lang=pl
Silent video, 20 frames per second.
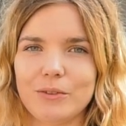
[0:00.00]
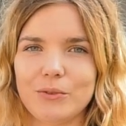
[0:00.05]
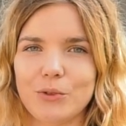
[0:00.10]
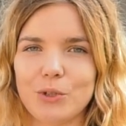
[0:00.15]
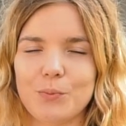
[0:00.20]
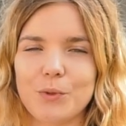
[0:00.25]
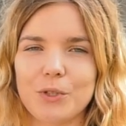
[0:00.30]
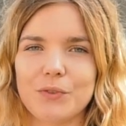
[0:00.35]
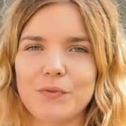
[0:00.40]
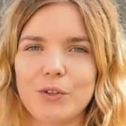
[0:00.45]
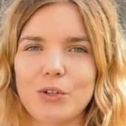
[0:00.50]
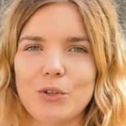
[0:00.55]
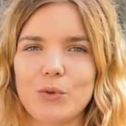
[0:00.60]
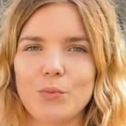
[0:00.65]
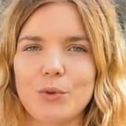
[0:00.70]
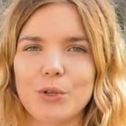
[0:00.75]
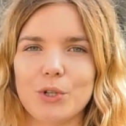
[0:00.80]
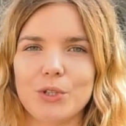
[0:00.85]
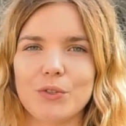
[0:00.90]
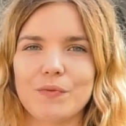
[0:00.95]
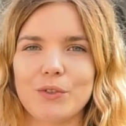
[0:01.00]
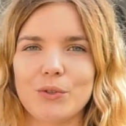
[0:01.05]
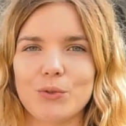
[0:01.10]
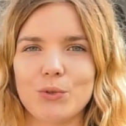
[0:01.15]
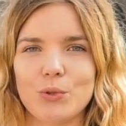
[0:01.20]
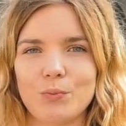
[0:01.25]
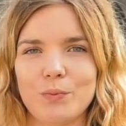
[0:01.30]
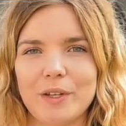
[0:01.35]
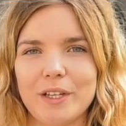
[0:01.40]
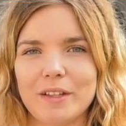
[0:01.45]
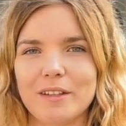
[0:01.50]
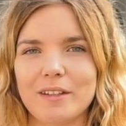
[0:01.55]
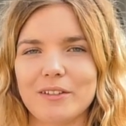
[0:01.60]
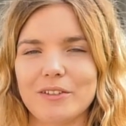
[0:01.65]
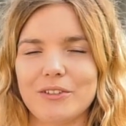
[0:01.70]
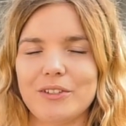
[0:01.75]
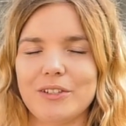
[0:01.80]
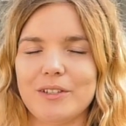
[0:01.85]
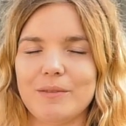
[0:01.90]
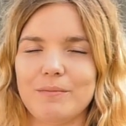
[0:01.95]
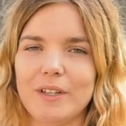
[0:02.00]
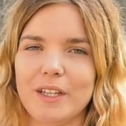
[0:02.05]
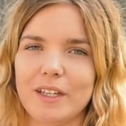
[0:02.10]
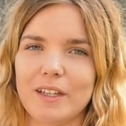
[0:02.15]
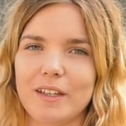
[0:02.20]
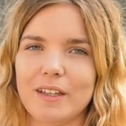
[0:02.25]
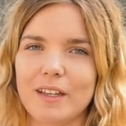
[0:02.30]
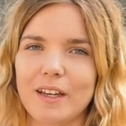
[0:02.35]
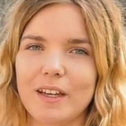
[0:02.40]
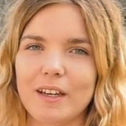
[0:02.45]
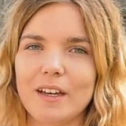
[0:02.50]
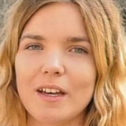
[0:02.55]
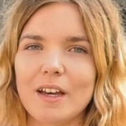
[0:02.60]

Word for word: który pozwolił mi rozwinąć umiejętności miękkie